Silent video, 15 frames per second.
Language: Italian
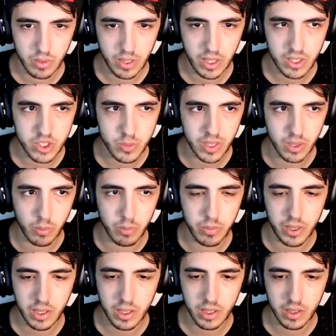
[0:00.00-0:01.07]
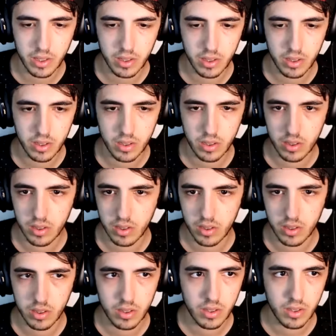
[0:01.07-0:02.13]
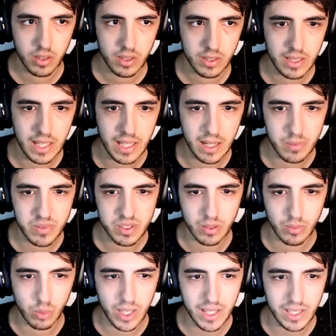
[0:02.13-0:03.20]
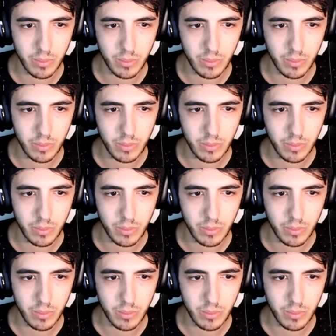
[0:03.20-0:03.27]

Dai che ci prendiamo B. Dai Raps, una